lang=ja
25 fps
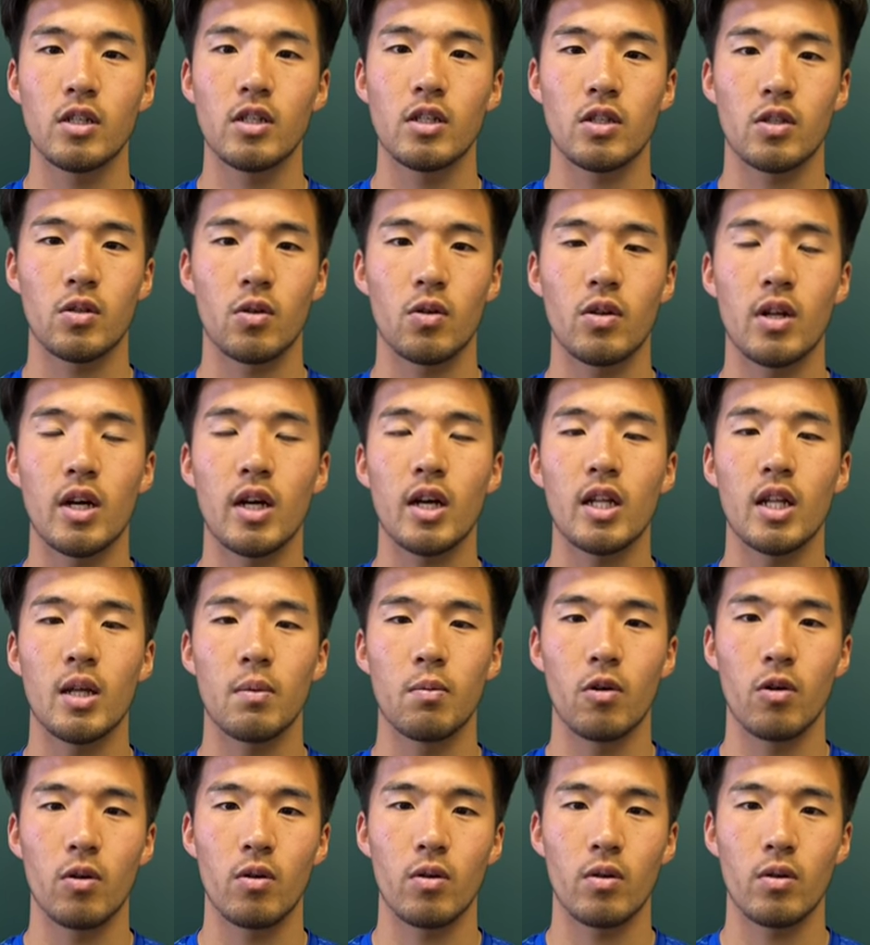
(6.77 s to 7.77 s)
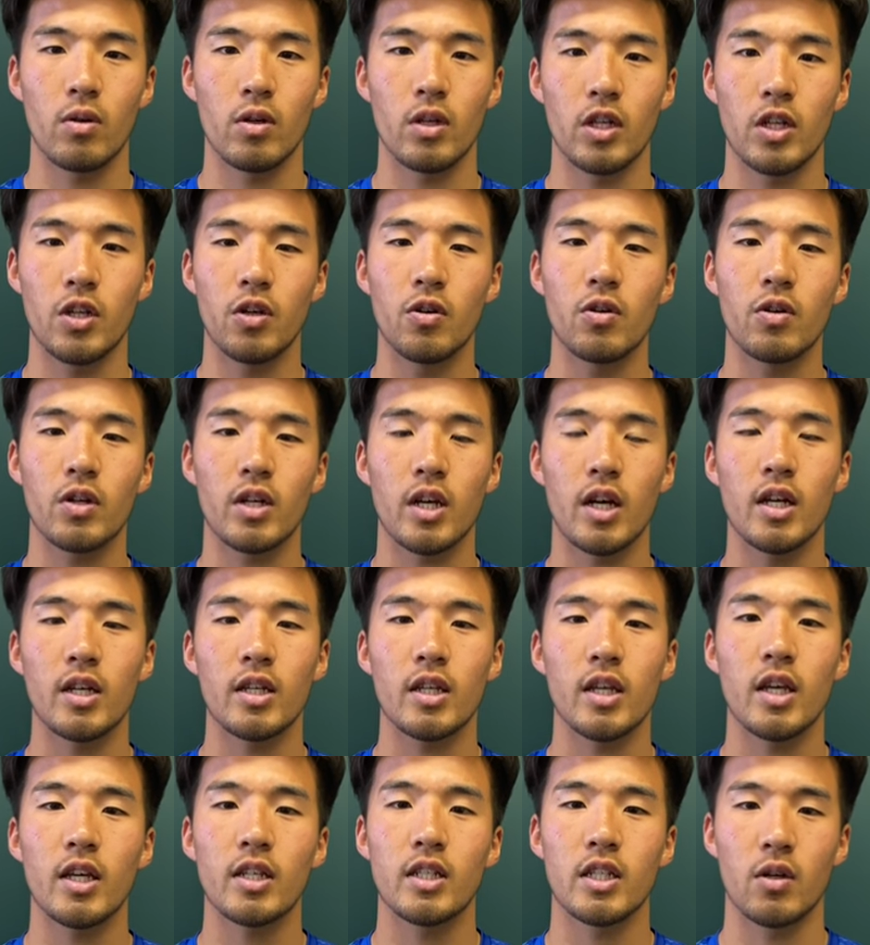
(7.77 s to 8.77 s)
その中でも、医療関
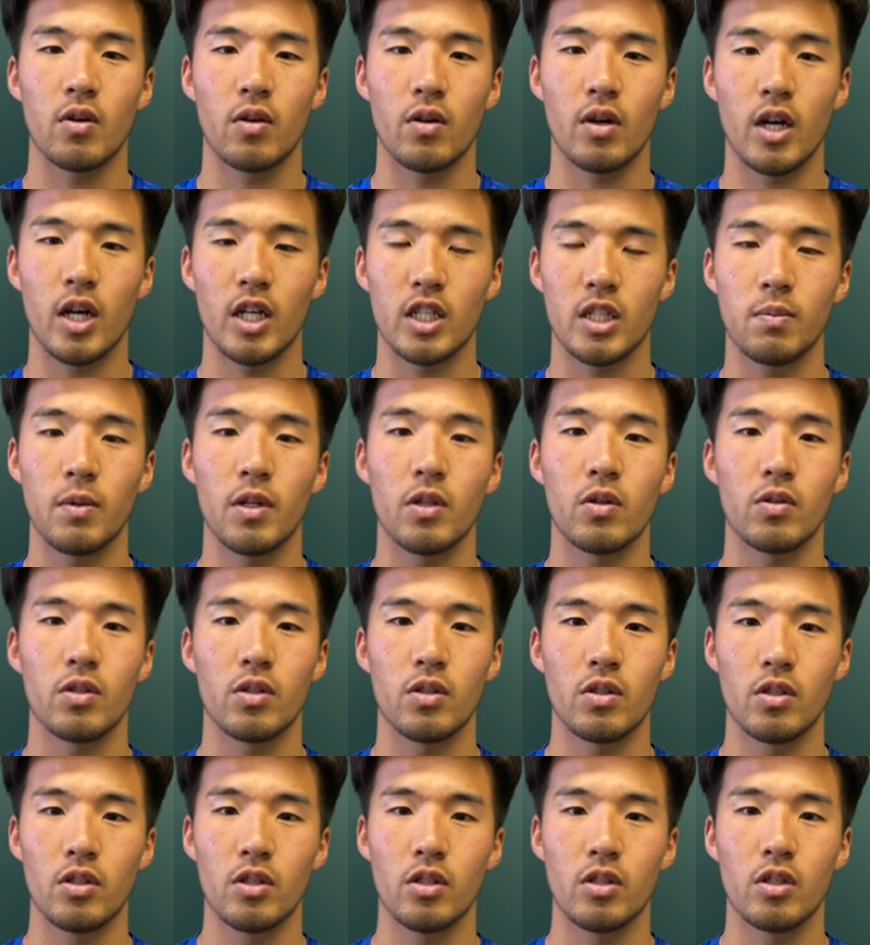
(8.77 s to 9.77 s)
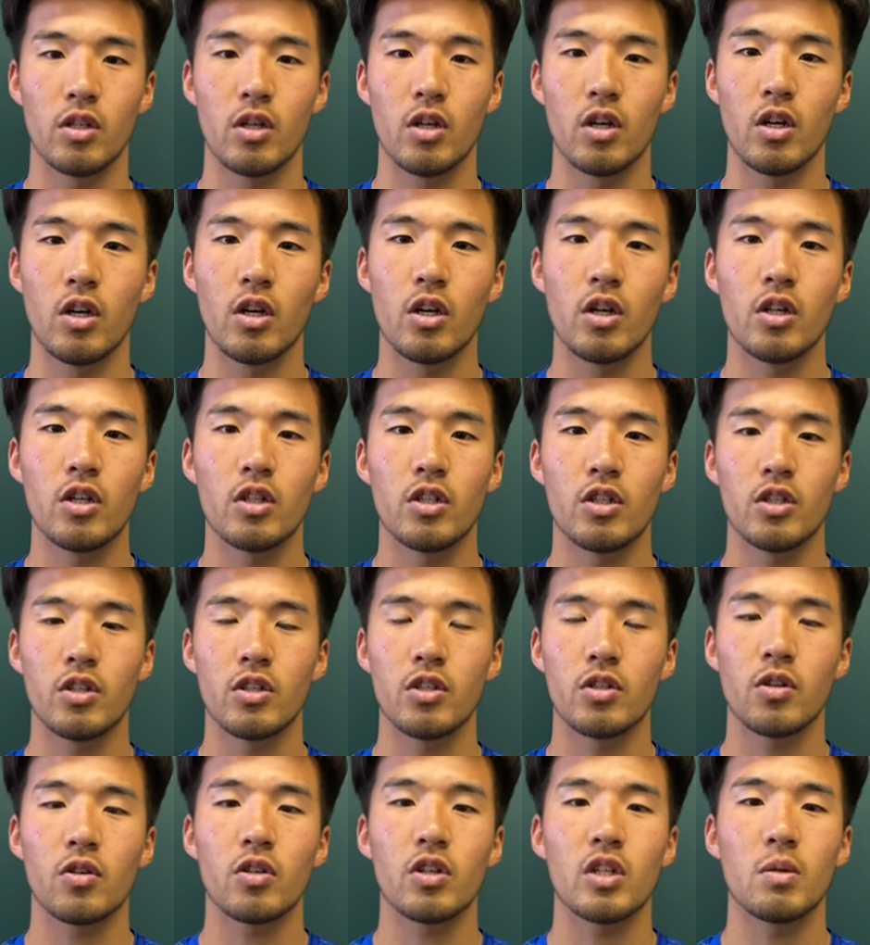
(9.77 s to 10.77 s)
係者をはじめとする
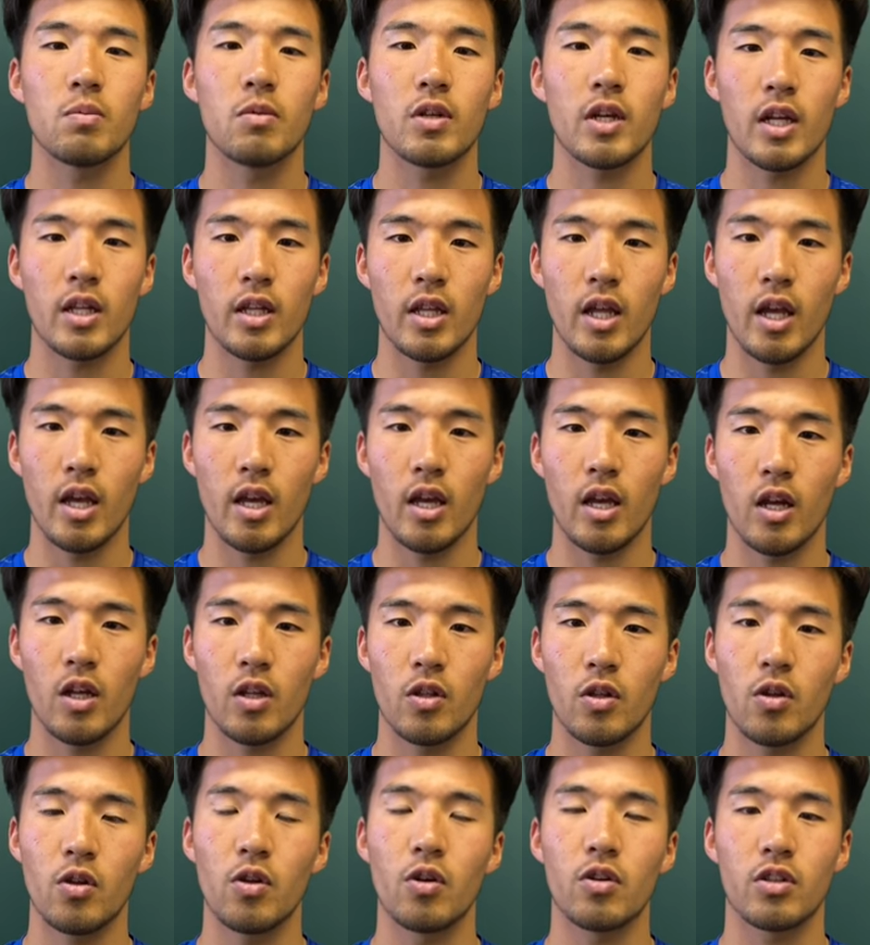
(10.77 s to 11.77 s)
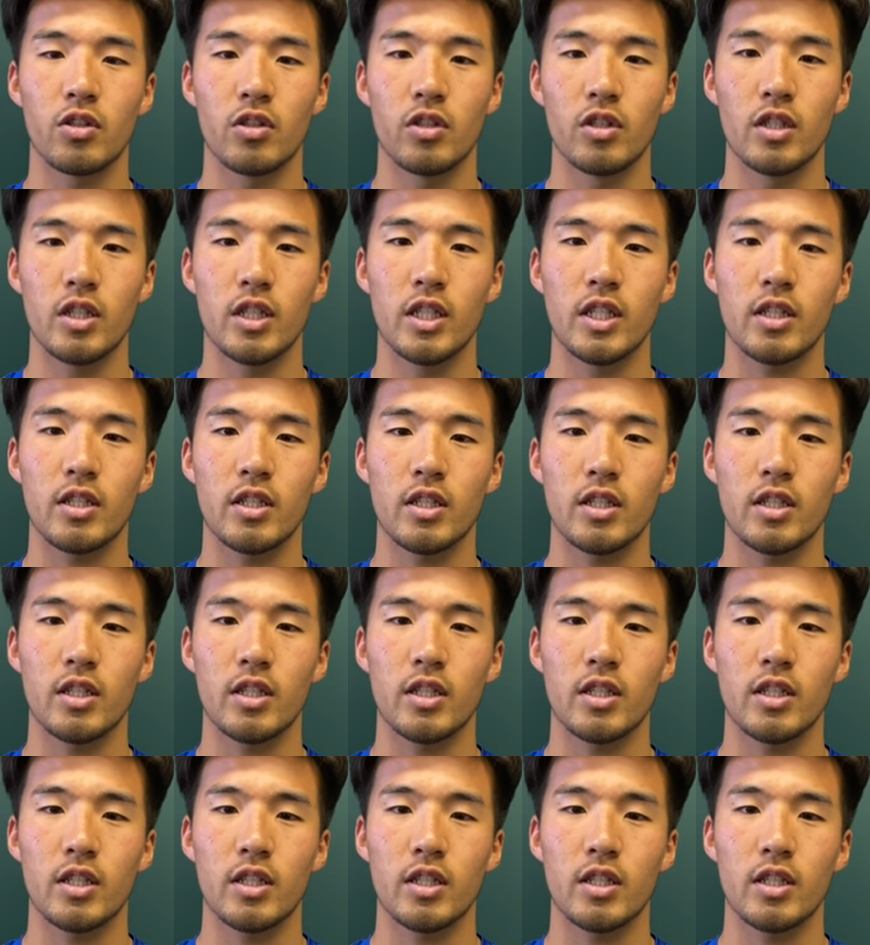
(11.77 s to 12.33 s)
収束に向けて努力